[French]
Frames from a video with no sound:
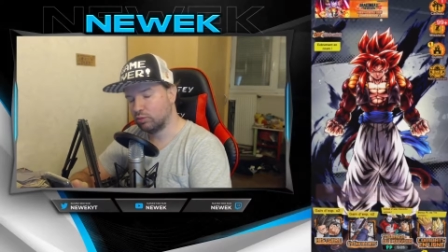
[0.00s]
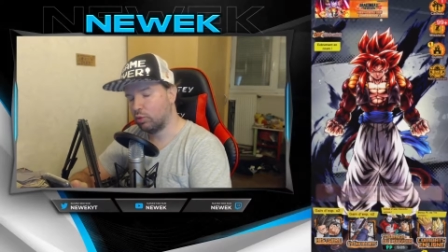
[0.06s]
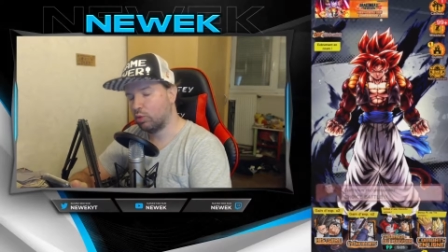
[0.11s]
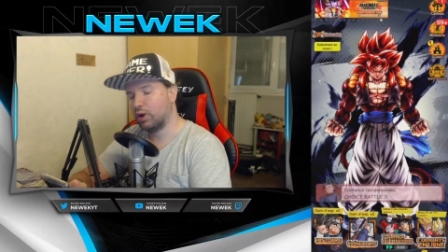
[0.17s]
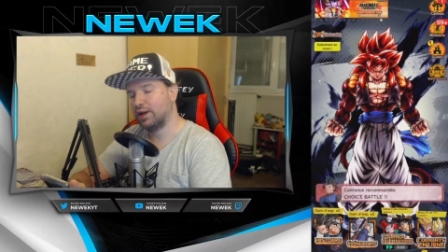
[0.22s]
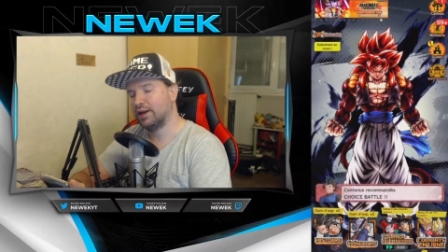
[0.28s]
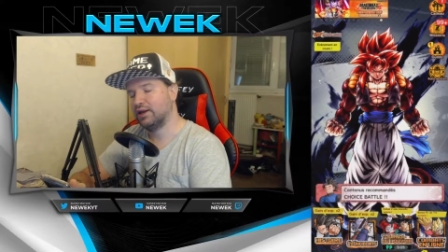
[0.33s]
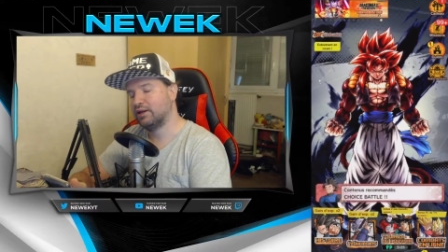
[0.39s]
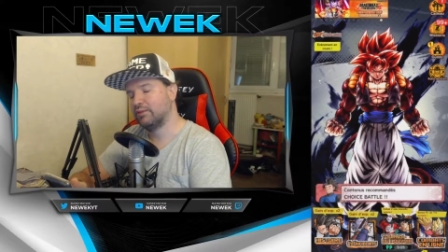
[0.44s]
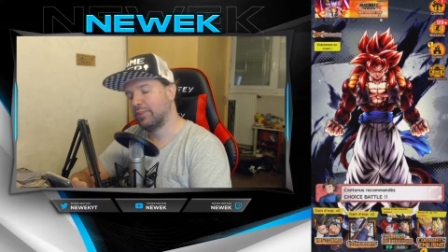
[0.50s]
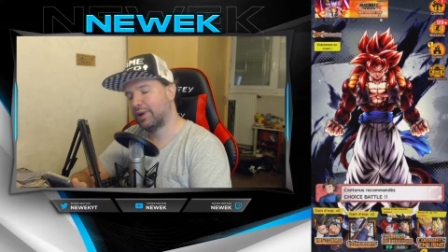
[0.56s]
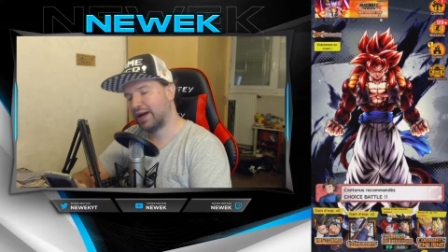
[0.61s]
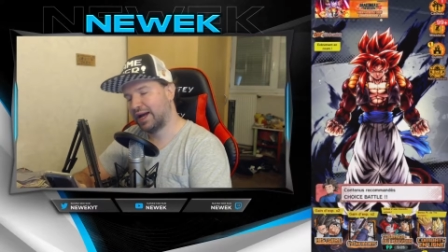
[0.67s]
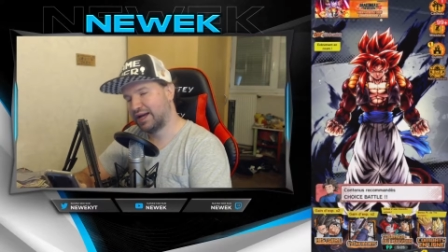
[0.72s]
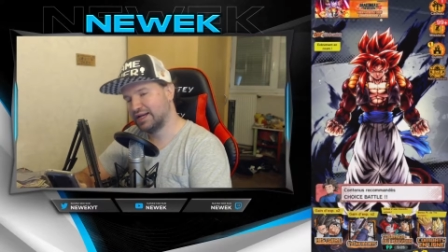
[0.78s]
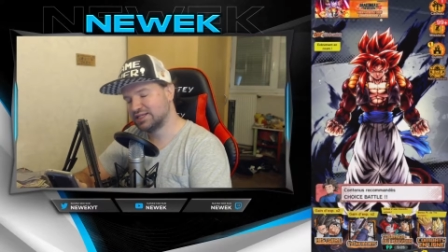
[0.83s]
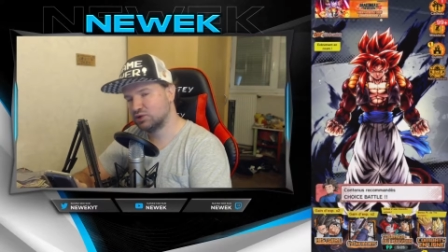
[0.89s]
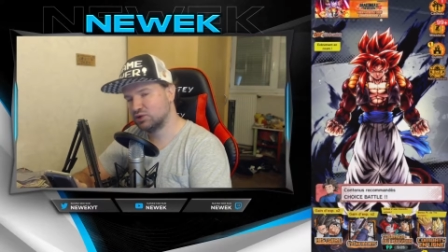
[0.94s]
Bon allez,
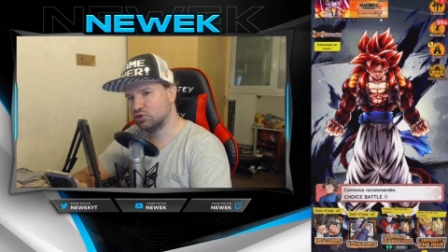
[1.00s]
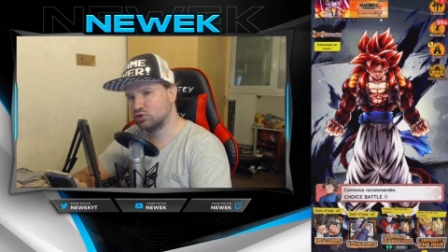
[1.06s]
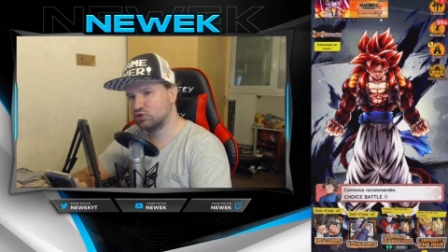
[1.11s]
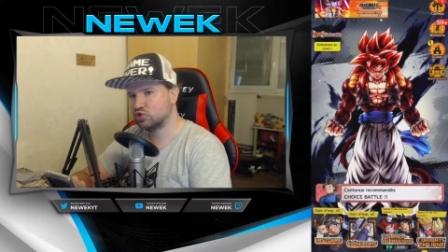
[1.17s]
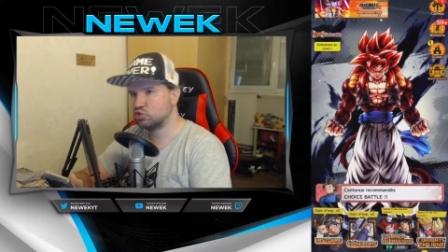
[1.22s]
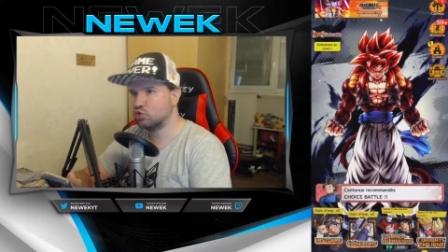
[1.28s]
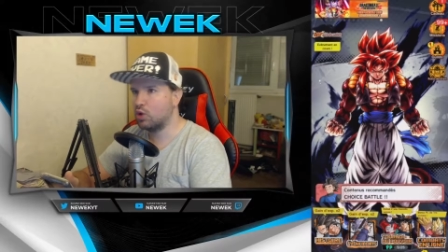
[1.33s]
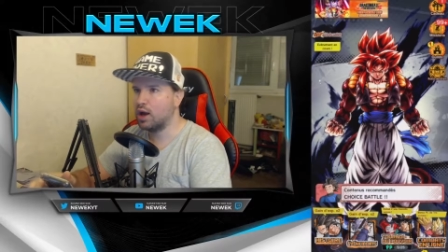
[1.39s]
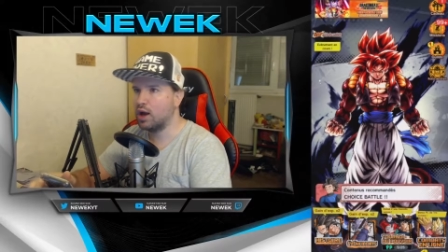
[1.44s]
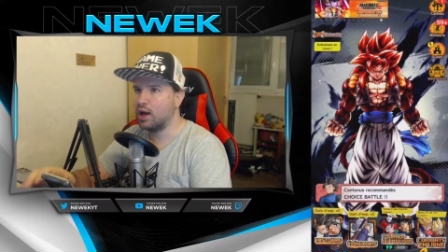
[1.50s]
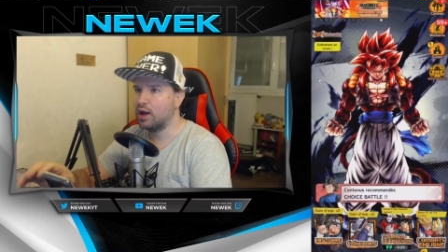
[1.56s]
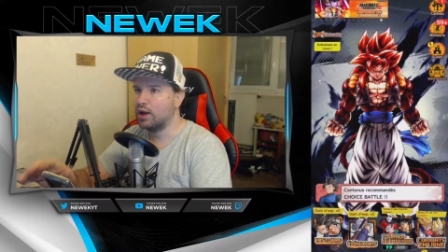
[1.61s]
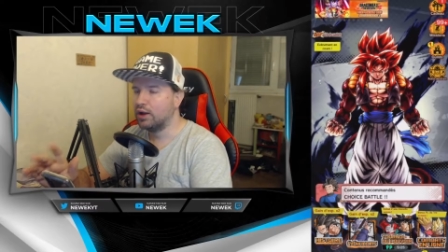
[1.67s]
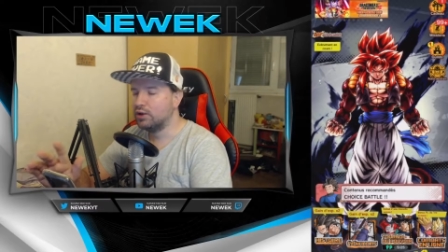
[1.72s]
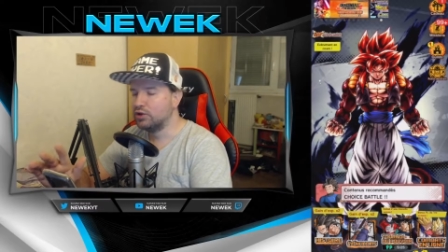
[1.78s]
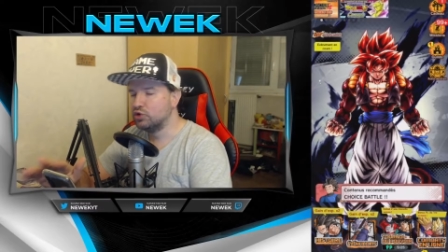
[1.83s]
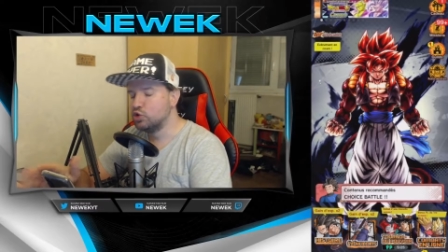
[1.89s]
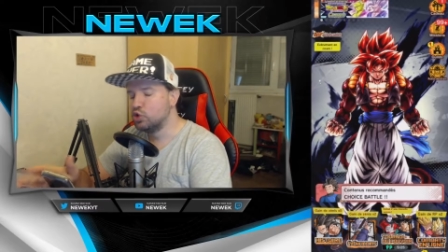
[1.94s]
presque soit
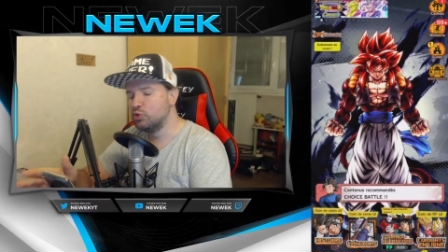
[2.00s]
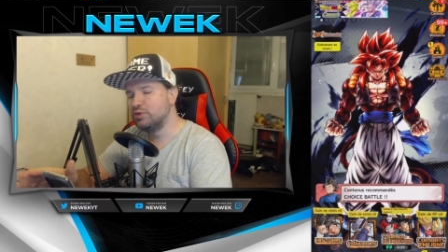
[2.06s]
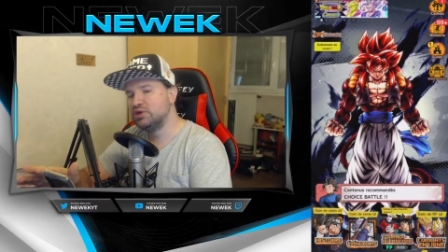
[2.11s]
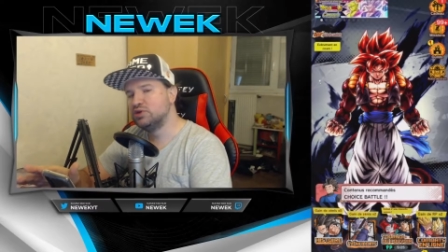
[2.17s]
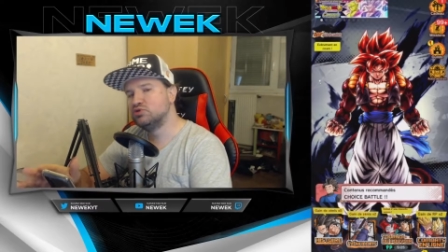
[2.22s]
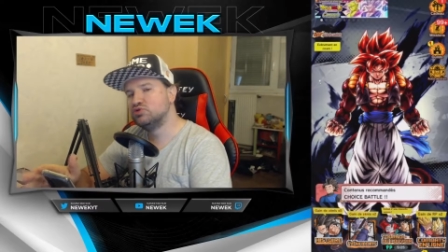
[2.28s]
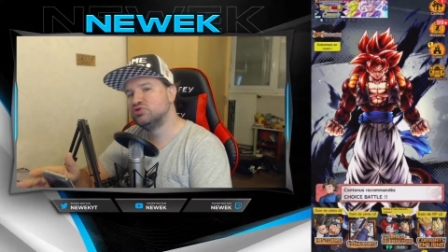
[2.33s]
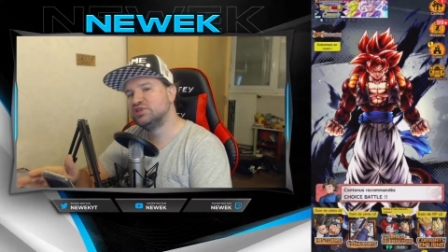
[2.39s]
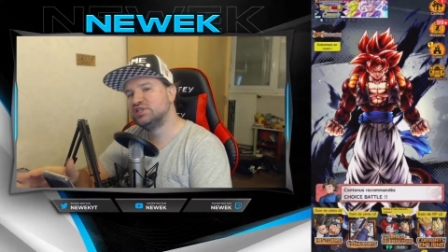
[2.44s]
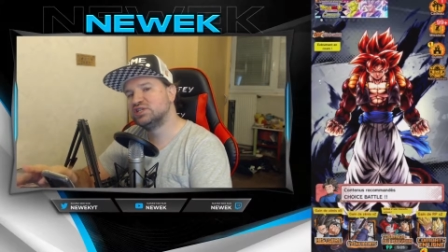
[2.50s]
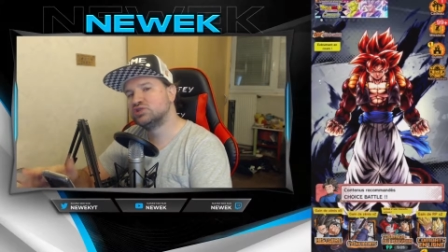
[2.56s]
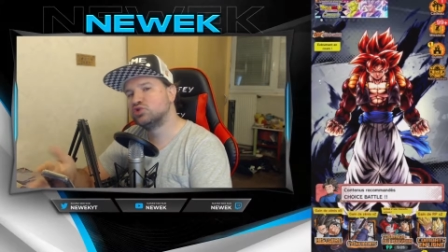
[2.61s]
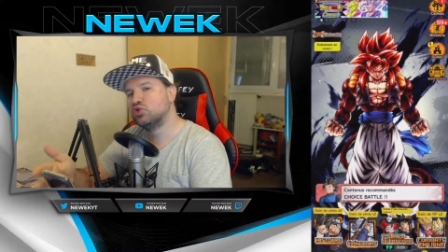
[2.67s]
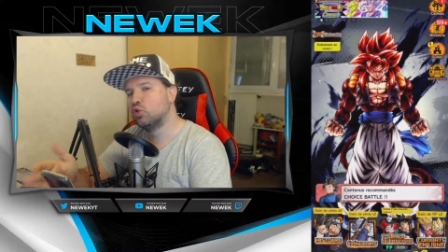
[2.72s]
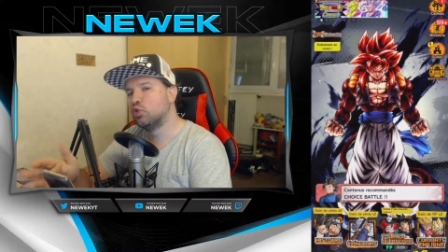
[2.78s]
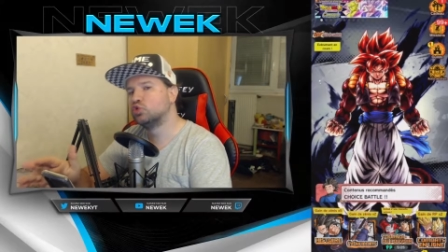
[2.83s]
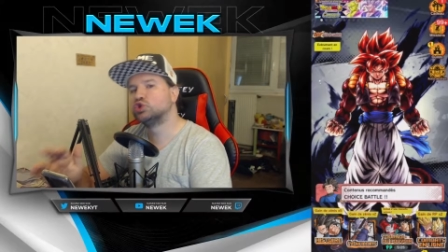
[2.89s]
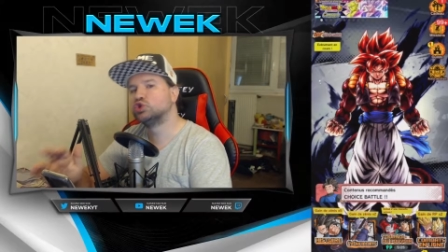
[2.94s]
2 minutes 10
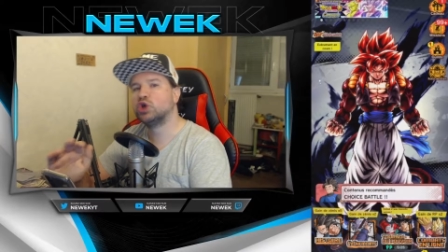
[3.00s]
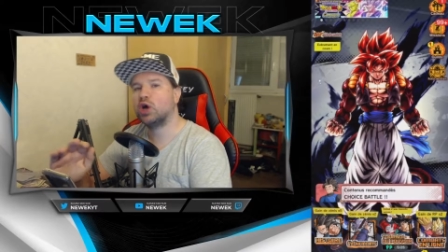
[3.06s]
secondes,